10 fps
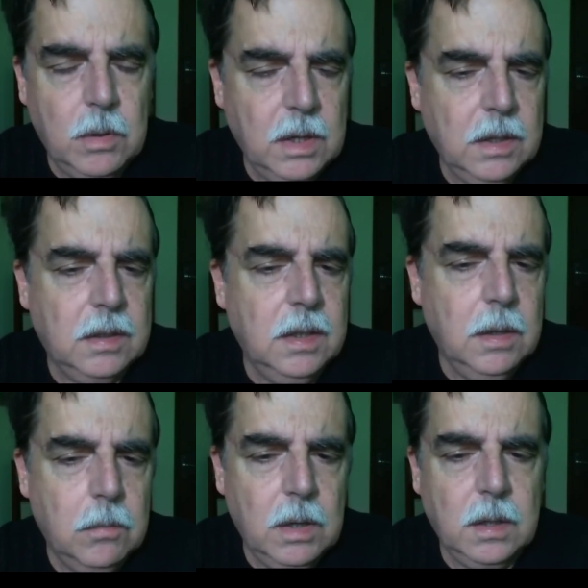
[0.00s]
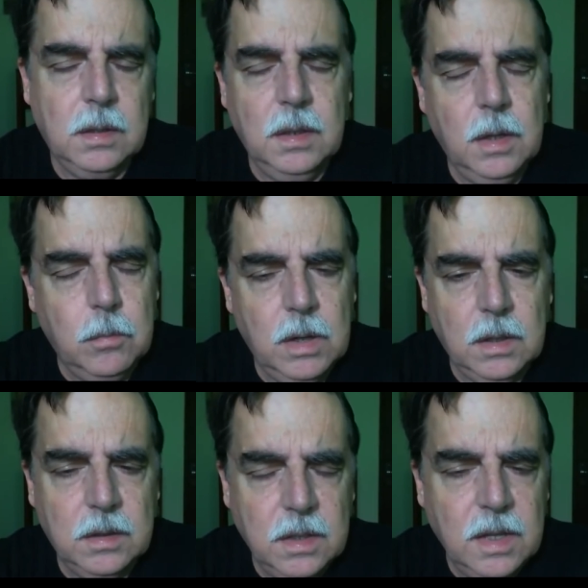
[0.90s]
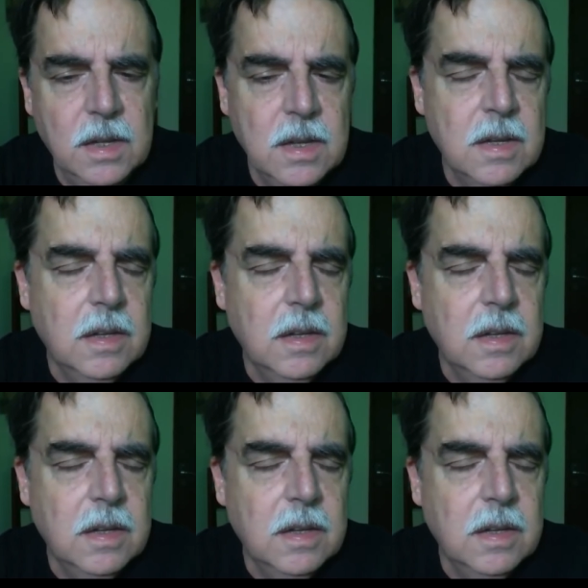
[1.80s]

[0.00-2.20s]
juegan la que sigue, juegan la que sigue, juegan la que sigue,